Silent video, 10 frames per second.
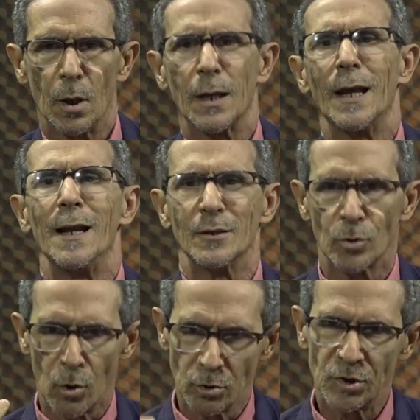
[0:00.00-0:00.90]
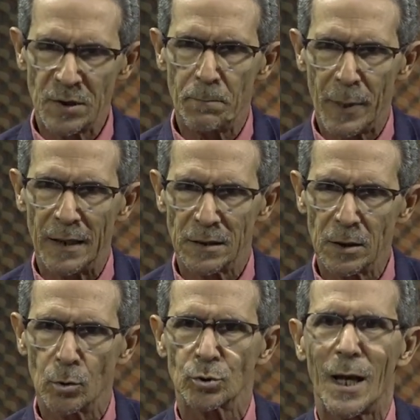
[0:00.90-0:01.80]
que le son
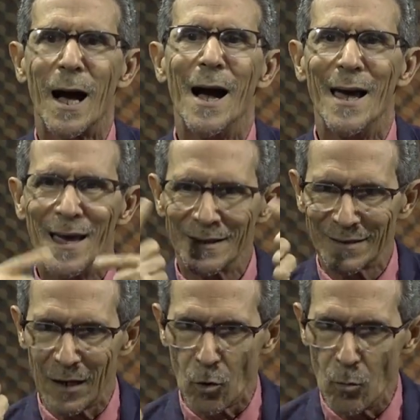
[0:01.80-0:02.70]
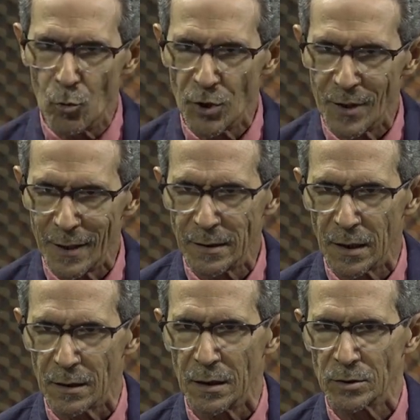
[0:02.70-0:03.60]
simpáticos a esa comunidad
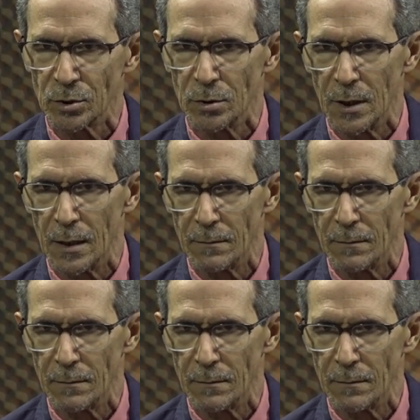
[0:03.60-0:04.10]
internacional.